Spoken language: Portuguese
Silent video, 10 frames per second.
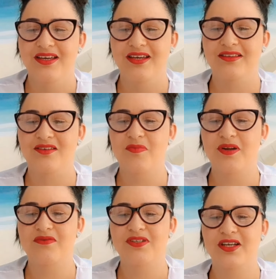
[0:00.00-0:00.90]
Então,
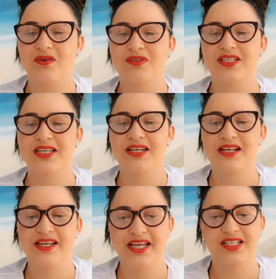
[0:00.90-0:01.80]
para você conseguir
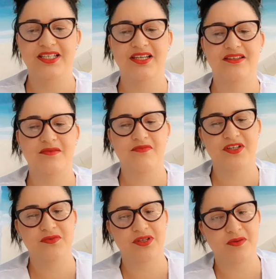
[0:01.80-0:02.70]
clientes, você tem que
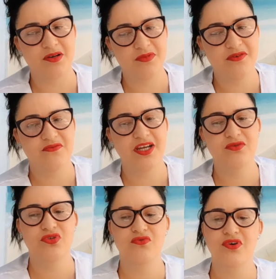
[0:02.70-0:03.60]
fazer um trabalho bem
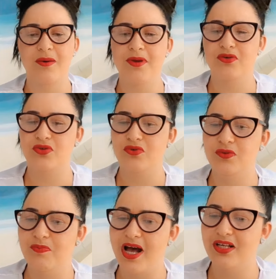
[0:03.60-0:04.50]
feito, divulgar bem o seu
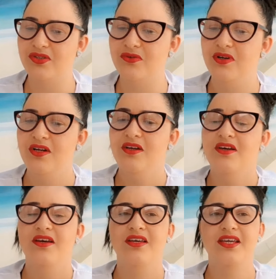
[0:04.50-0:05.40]
espaço.
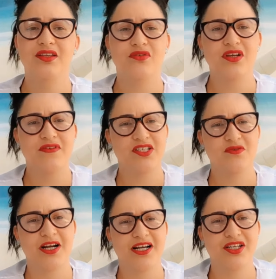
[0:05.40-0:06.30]
E toda vez que
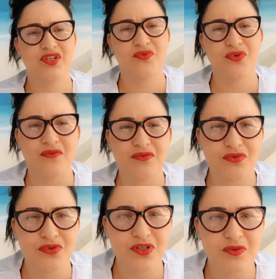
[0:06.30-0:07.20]
uma cliente for nova
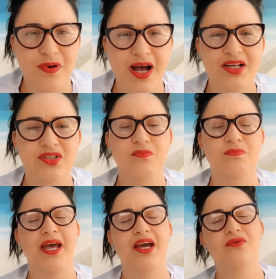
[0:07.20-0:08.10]
no seu espaço,
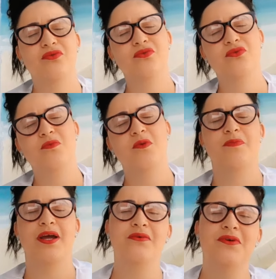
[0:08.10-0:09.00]
pega o número,
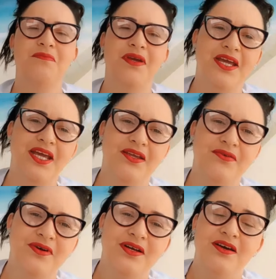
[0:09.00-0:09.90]
pega o
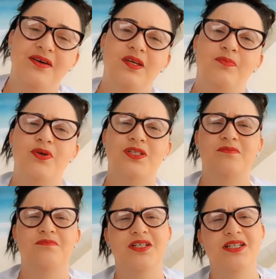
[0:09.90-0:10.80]
e-mail, depois
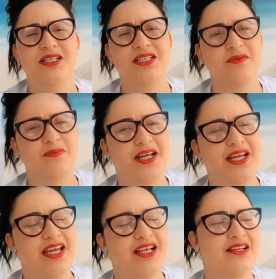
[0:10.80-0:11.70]
manda para
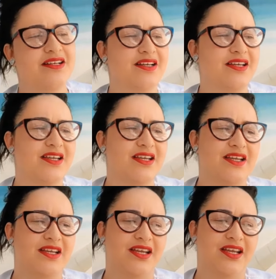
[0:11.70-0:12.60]
ela
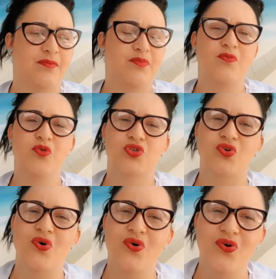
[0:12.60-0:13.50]
é,
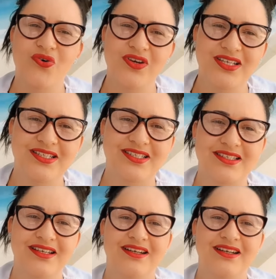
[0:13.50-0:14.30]
promoções.